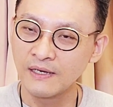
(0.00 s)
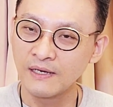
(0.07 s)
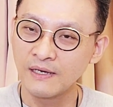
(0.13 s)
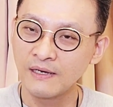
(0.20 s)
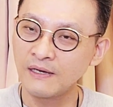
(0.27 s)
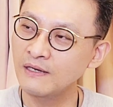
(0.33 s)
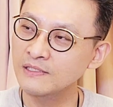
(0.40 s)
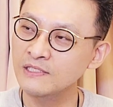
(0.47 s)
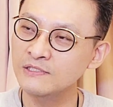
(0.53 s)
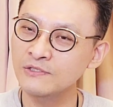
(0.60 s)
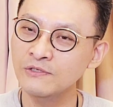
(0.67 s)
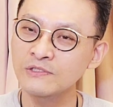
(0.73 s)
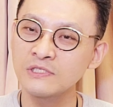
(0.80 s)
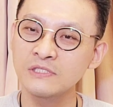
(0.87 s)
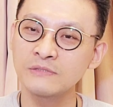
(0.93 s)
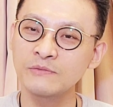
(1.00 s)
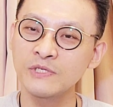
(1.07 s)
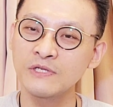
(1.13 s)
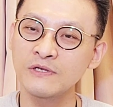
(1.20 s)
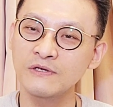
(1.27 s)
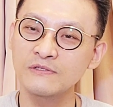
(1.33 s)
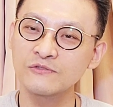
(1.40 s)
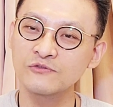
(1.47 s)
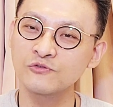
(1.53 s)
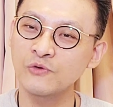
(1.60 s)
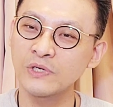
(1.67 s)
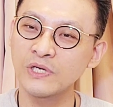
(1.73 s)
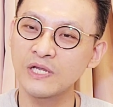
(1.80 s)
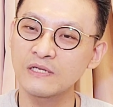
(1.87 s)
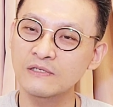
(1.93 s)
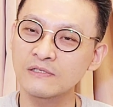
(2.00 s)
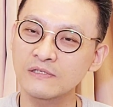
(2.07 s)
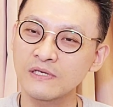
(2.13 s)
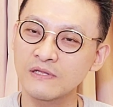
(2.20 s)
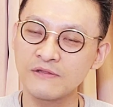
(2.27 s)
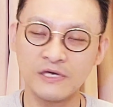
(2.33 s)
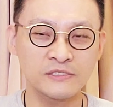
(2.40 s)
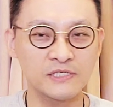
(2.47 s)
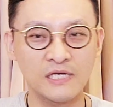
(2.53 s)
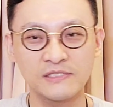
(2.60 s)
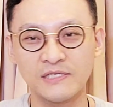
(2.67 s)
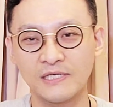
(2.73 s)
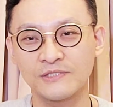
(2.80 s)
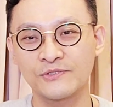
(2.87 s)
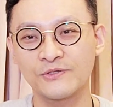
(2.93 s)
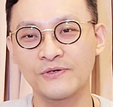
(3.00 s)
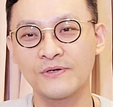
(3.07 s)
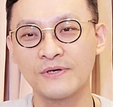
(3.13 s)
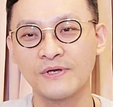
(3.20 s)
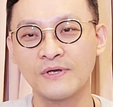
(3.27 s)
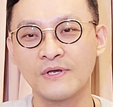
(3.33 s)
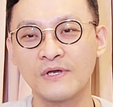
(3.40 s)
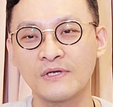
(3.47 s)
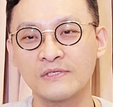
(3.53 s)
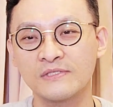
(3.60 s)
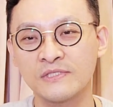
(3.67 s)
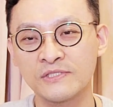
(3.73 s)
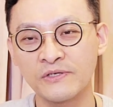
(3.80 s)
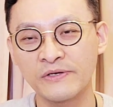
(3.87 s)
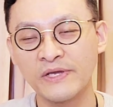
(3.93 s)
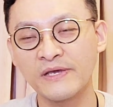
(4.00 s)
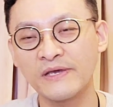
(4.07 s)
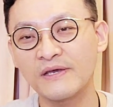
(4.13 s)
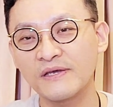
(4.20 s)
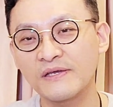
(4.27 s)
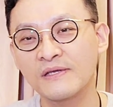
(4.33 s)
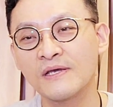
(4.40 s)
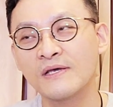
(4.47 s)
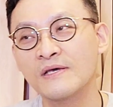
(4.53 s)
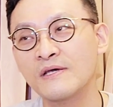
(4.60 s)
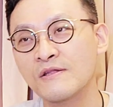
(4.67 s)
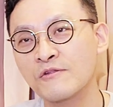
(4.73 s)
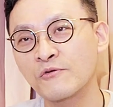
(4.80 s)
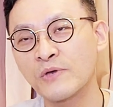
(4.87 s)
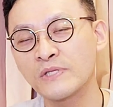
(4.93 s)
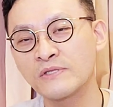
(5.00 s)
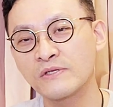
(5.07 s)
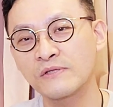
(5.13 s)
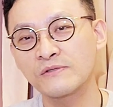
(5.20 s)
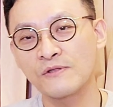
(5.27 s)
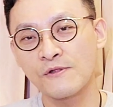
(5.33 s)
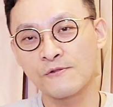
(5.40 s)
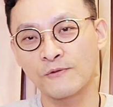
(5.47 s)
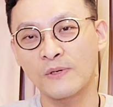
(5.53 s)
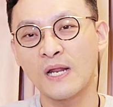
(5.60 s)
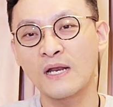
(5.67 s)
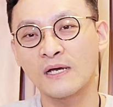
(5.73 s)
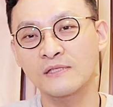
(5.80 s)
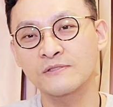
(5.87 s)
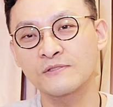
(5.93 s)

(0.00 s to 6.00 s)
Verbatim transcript: 아, 이천이십일 년 구월에는 그렇게 섹시하지 않죠. 음. 이전에 소개드렸던 솔라나 같은